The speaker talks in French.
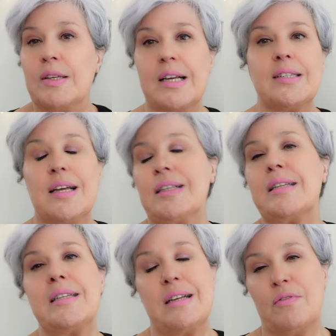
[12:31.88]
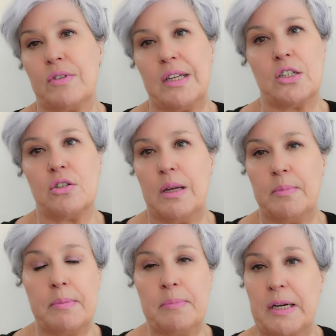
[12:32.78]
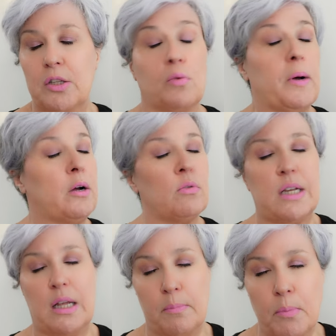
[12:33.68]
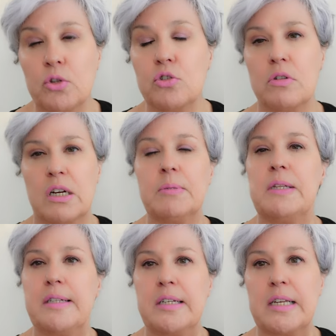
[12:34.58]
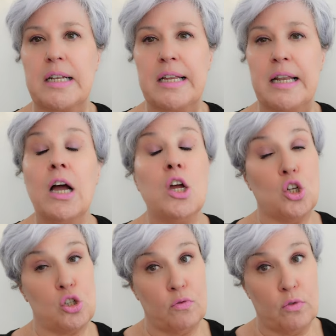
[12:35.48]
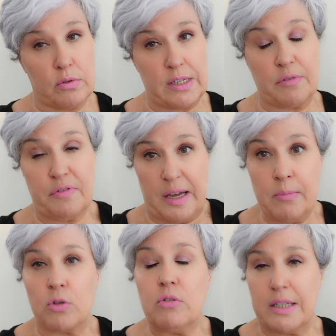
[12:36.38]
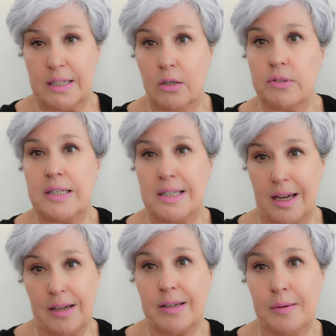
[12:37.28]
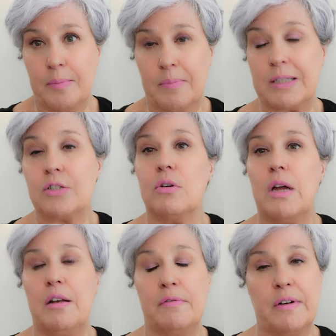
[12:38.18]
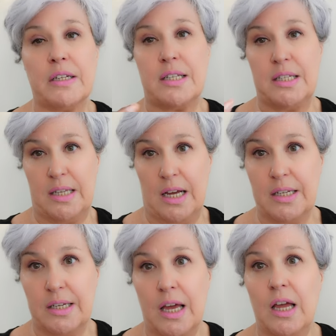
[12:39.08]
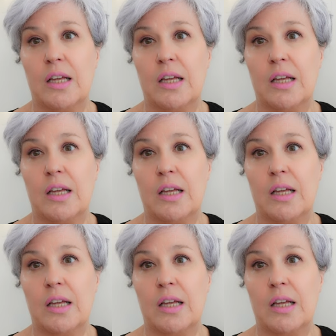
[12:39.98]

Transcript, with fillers: Ça, c'est un des désavantages de la Baby Merino. Par contre, elle a une bonne durabilité, cette laine-là. Je vous conseille vraiment de la tricoter serrée parce qu'elle va se laisser aller